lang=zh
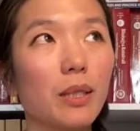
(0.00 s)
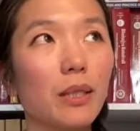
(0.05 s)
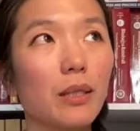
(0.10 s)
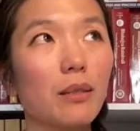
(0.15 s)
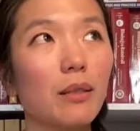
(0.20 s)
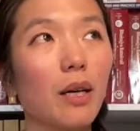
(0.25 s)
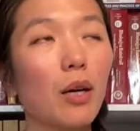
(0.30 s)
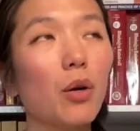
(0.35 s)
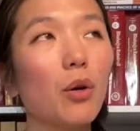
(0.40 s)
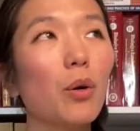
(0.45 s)

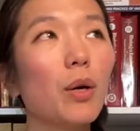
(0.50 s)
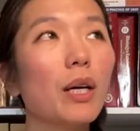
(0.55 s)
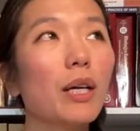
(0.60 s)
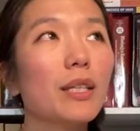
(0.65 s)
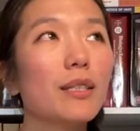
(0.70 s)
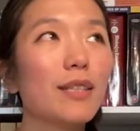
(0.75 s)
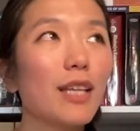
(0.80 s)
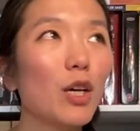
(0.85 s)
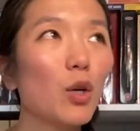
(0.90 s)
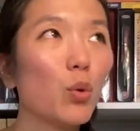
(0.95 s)
西，然后
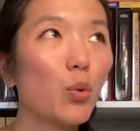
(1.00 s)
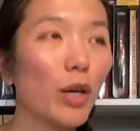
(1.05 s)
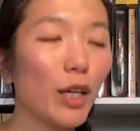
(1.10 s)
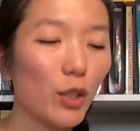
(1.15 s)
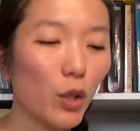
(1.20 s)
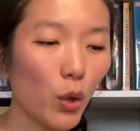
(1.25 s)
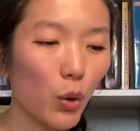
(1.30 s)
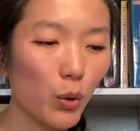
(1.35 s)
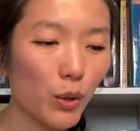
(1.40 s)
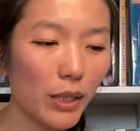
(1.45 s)
再
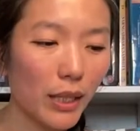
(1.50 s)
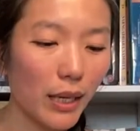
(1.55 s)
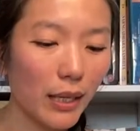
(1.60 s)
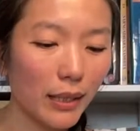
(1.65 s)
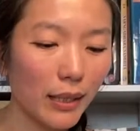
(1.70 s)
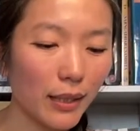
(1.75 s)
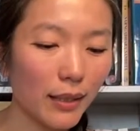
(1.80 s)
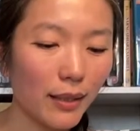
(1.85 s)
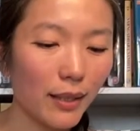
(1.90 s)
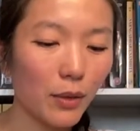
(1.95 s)
回头
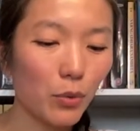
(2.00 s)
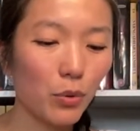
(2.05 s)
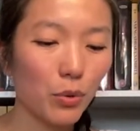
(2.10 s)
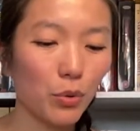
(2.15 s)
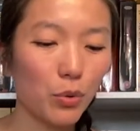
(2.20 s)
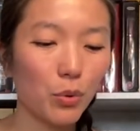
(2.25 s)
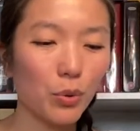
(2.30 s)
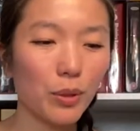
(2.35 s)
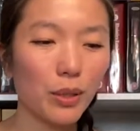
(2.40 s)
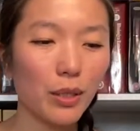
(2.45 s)
讲刚刚
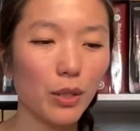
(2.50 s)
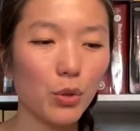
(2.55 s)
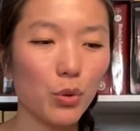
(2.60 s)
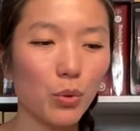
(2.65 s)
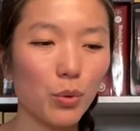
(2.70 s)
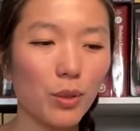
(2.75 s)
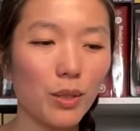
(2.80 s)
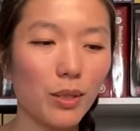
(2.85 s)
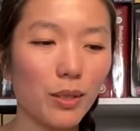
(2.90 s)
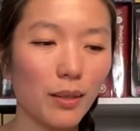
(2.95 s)
我说那个
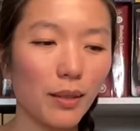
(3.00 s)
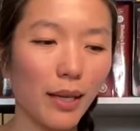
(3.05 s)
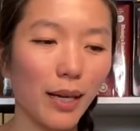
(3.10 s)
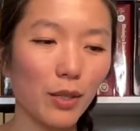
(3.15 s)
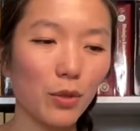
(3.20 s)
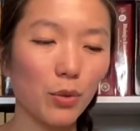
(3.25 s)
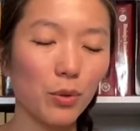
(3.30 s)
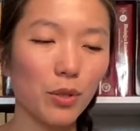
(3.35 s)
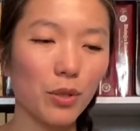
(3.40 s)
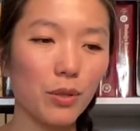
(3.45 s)
学生，
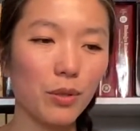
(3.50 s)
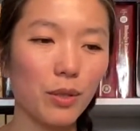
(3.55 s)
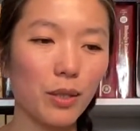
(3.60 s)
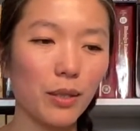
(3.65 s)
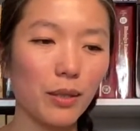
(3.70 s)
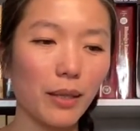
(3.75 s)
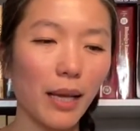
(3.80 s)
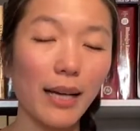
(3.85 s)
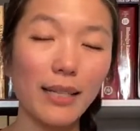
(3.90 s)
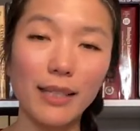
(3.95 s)
他就是
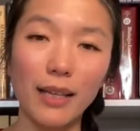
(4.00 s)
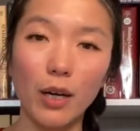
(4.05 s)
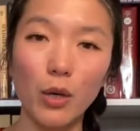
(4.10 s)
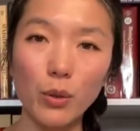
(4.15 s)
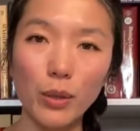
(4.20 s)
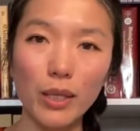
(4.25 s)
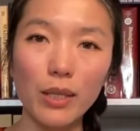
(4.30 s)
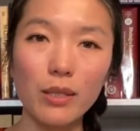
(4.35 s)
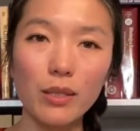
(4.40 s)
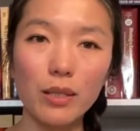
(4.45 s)
呃，他想
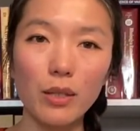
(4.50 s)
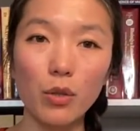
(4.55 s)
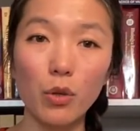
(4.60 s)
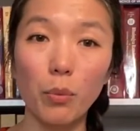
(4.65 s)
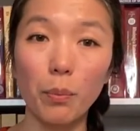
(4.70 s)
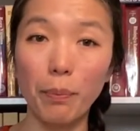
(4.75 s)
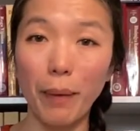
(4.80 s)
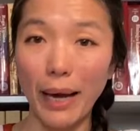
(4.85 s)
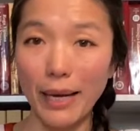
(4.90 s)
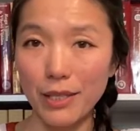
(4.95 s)
要验证
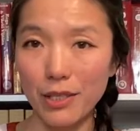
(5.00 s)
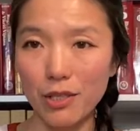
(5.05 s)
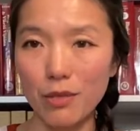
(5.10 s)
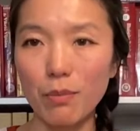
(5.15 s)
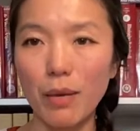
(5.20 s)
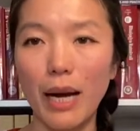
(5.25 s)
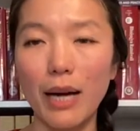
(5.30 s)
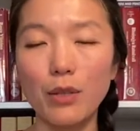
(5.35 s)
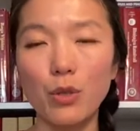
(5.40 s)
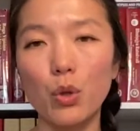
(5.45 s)
用白芝
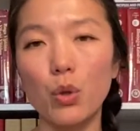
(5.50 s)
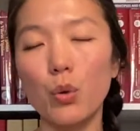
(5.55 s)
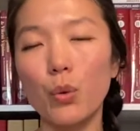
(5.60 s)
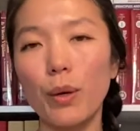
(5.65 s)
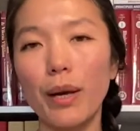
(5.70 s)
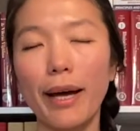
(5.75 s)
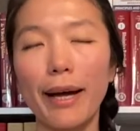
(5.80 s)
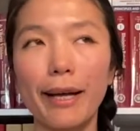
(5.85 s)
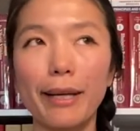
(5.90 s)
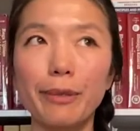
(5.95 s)
麻
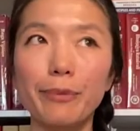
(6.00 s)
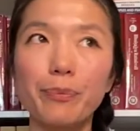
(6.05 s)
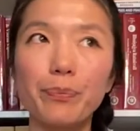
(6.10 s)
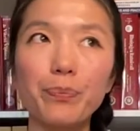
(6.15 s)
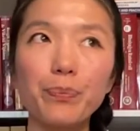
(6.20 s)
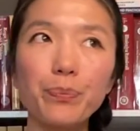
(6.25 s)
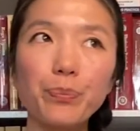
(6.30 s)
油来